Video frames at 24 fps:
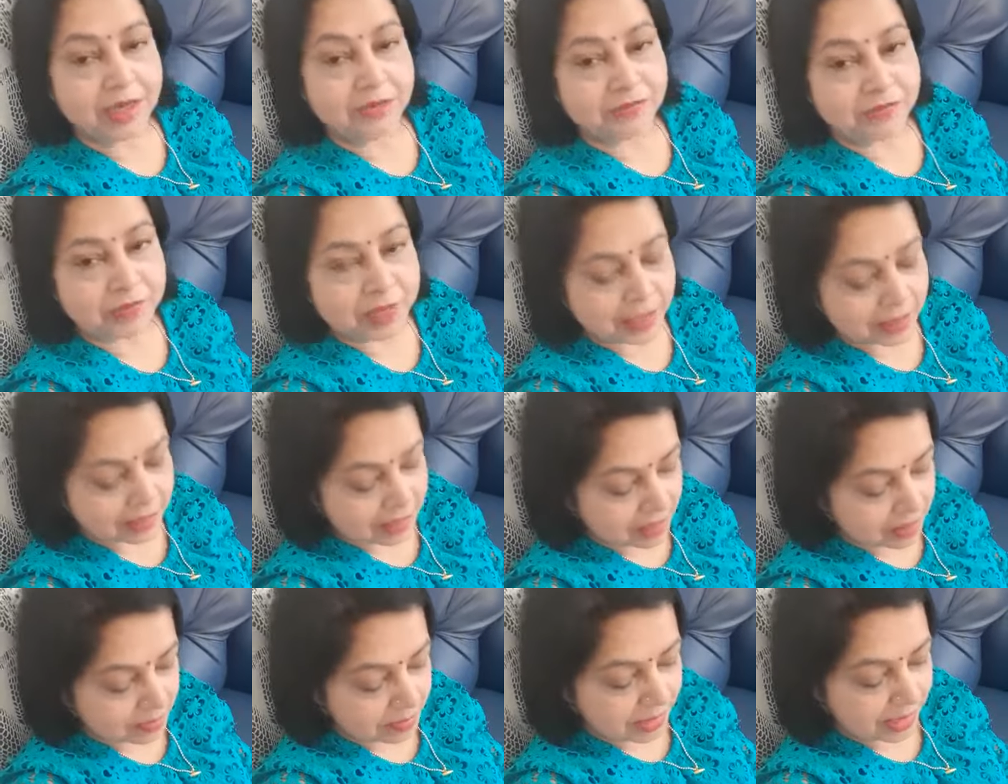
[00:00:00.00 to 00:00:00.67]

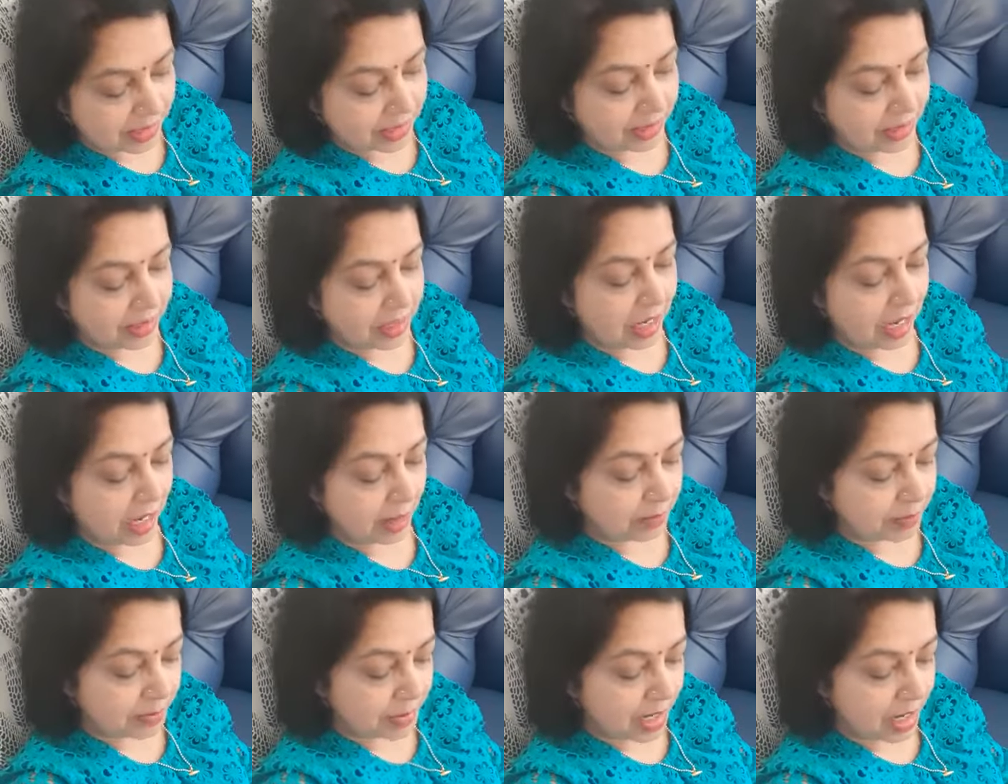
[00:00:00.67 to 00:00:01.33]
वृद्ध में
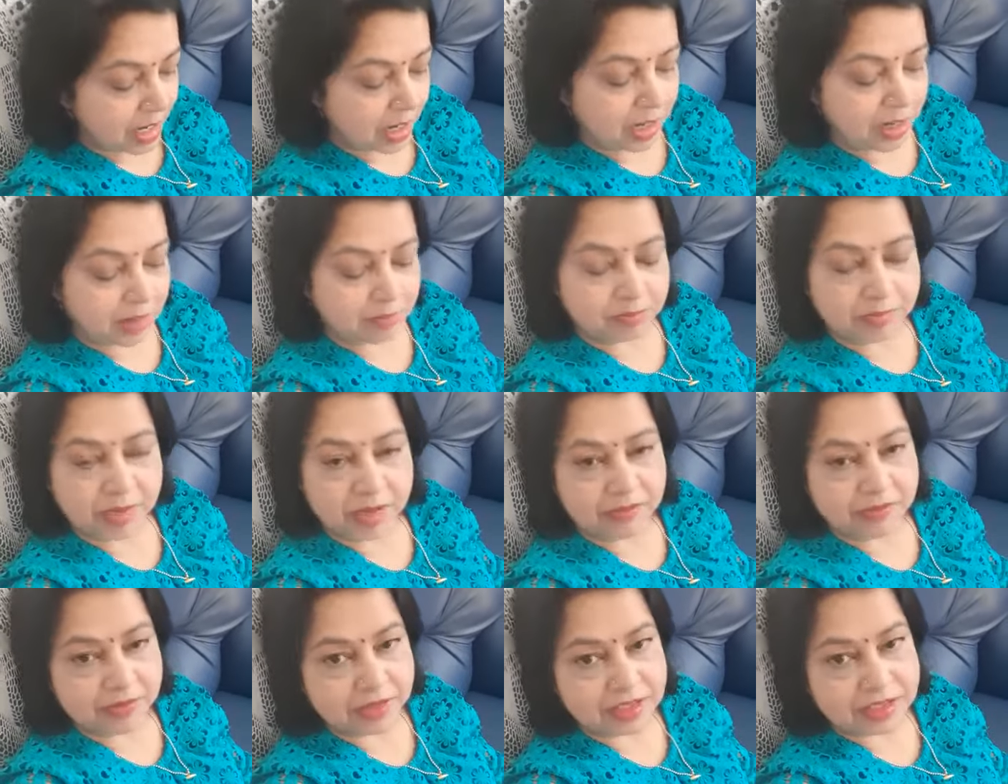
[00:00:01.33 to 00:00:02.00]
अपना
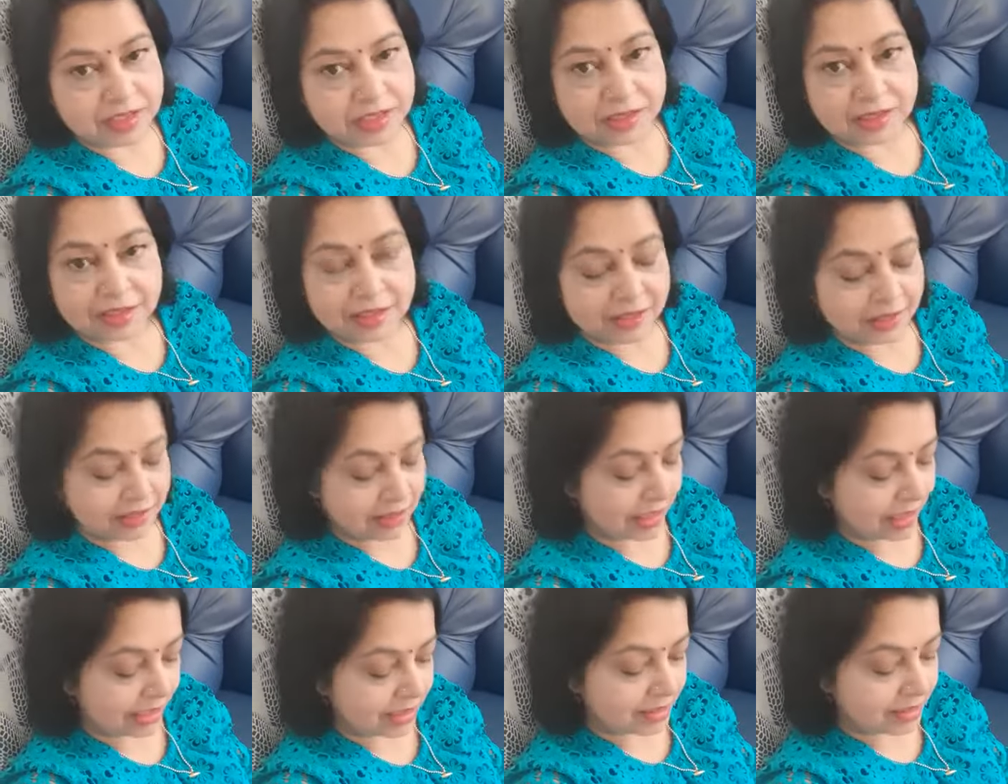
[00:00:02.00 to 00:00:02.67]
भविष्य
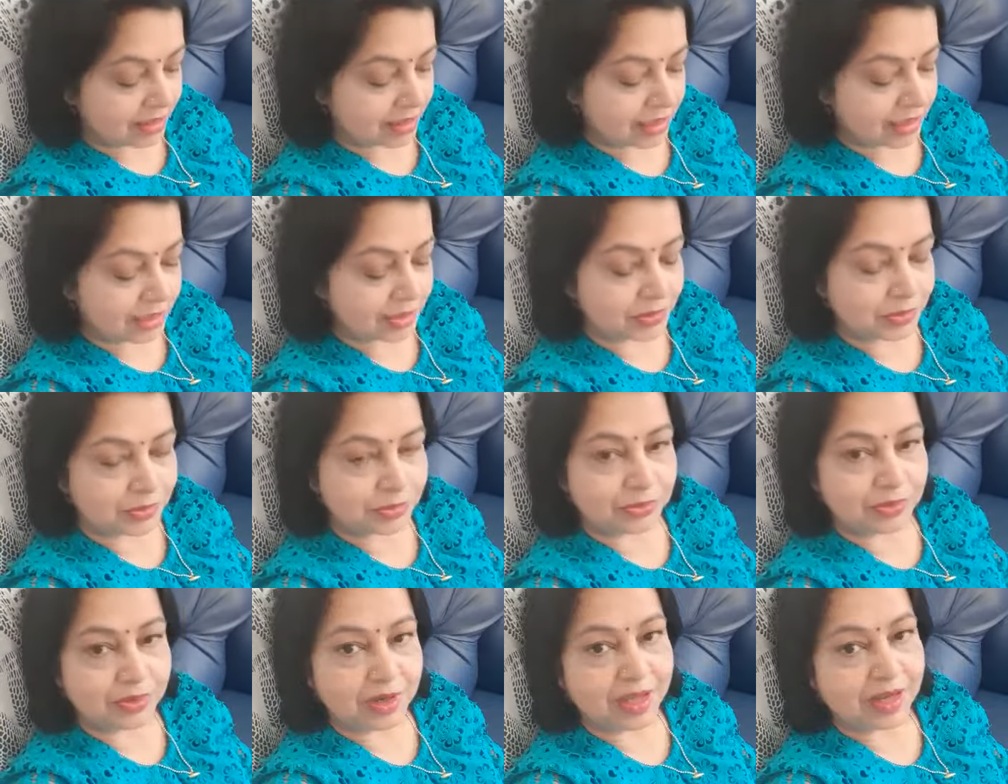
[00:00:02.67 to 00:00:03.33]
देखती हूँ
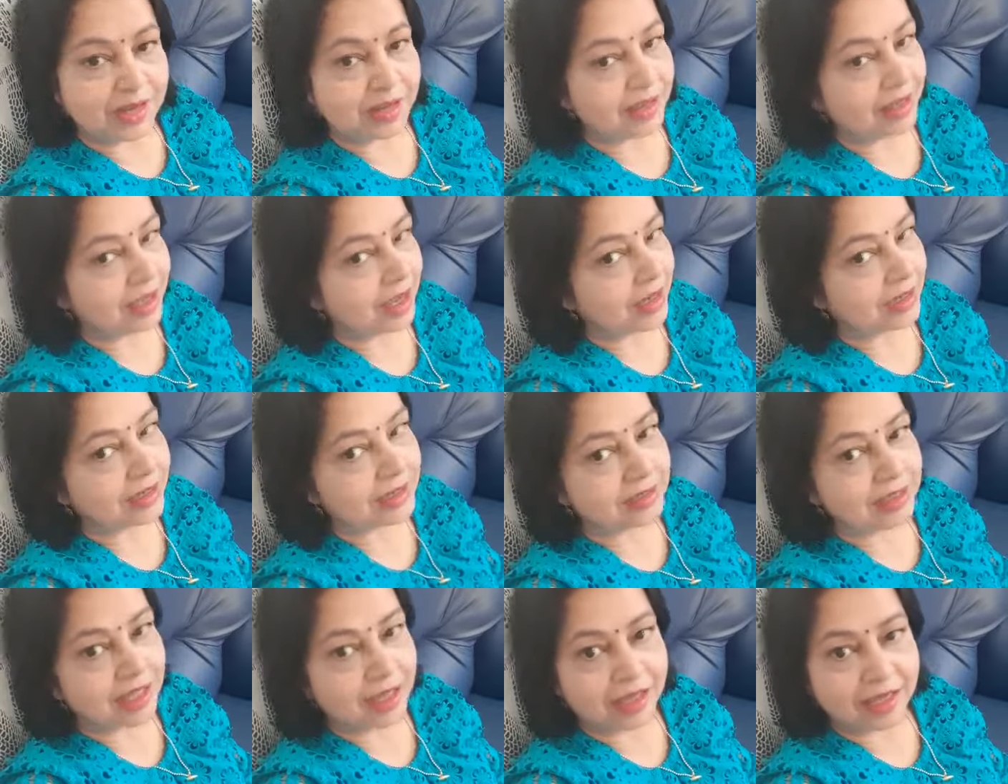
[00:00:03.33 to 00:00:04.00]

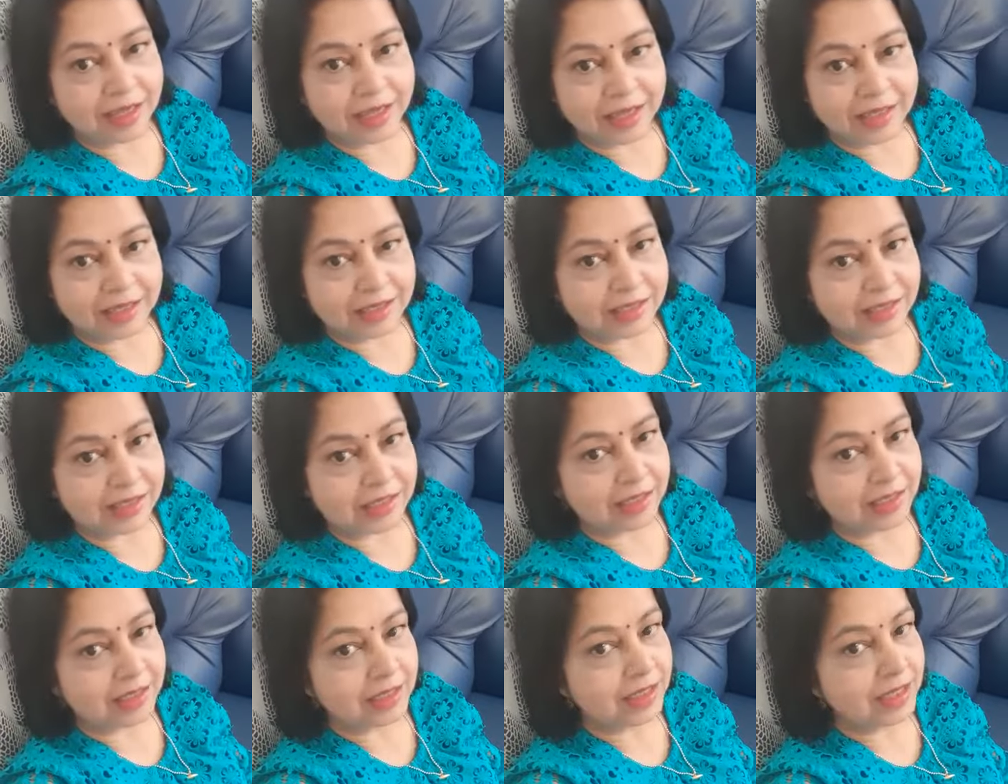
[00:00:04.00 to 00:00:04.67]
लगता है
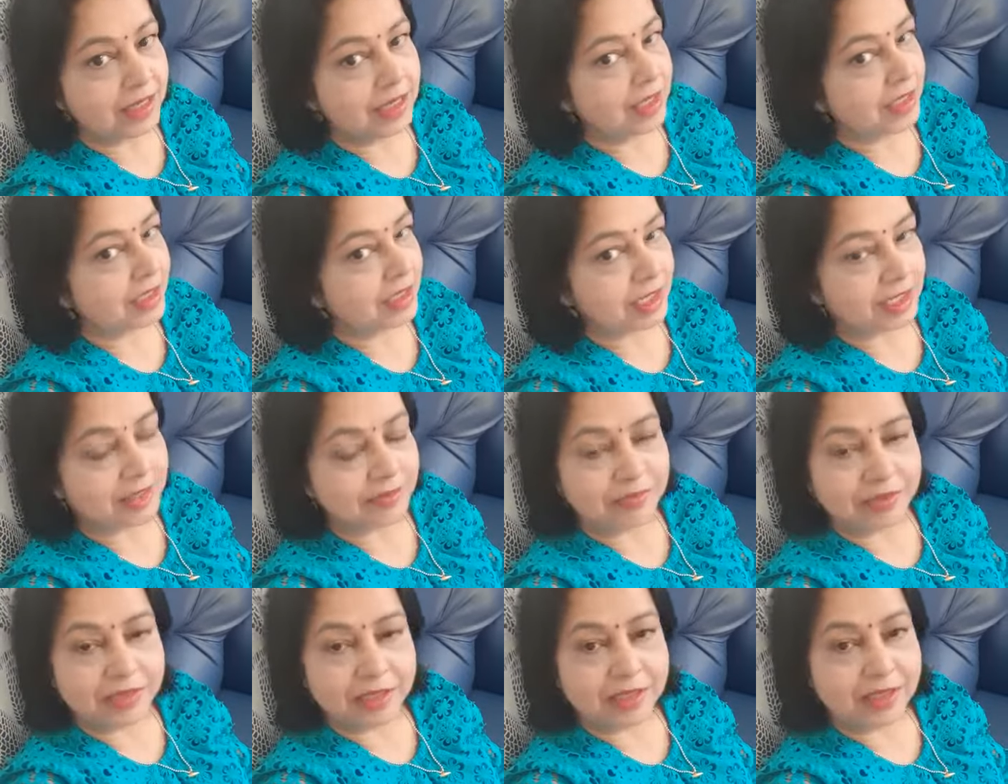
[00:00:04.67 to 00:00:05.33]
कि
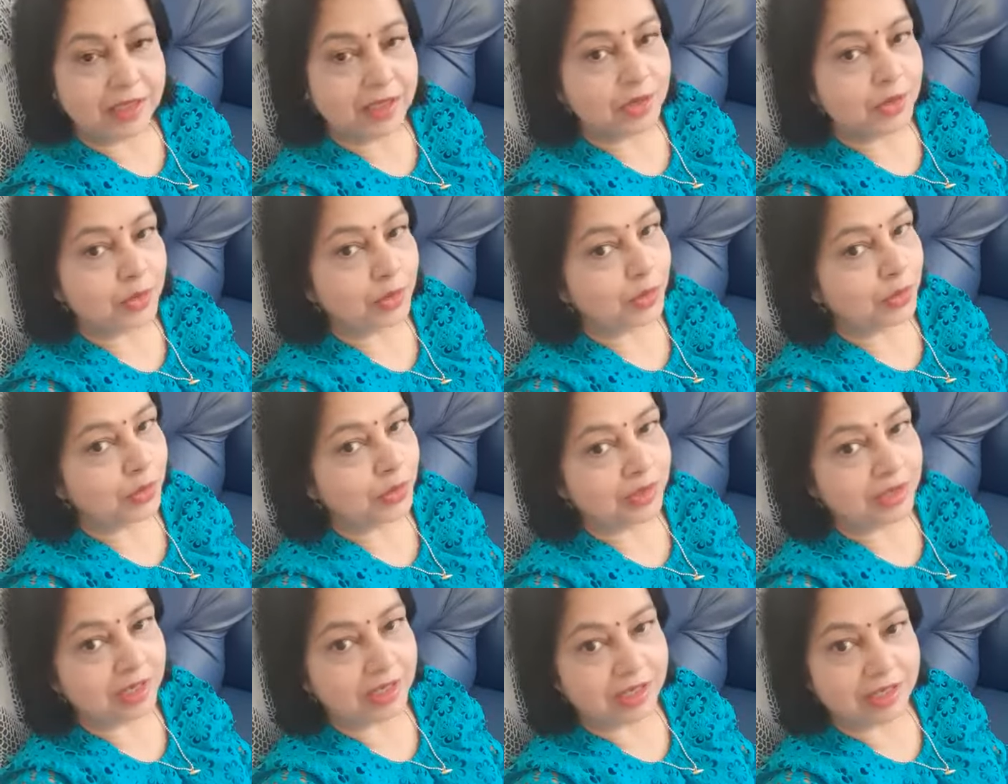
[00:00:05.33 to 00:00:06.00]
कभी हो
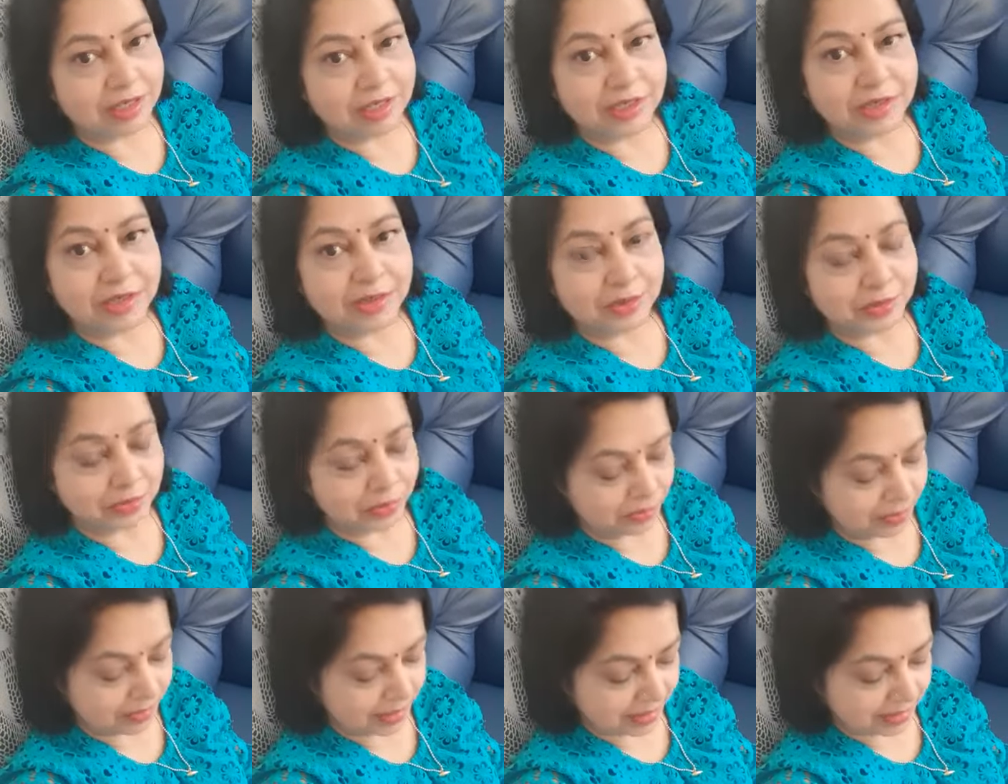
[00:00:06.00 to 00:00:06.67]
गई
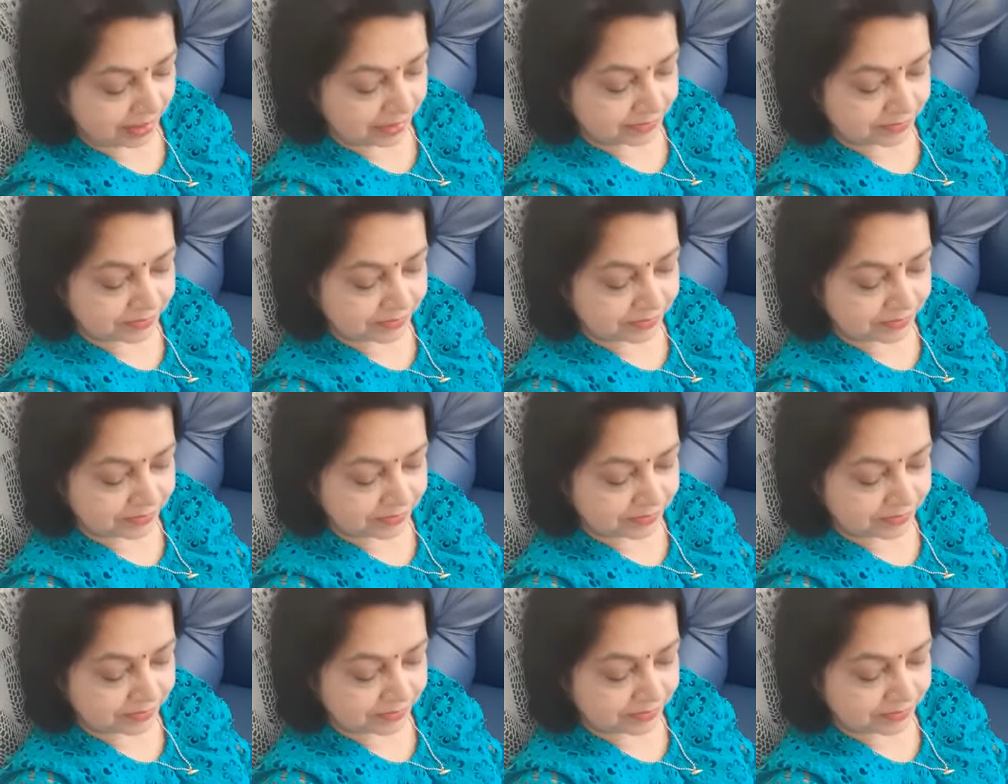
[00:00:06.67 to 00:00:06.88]
हूँ मैं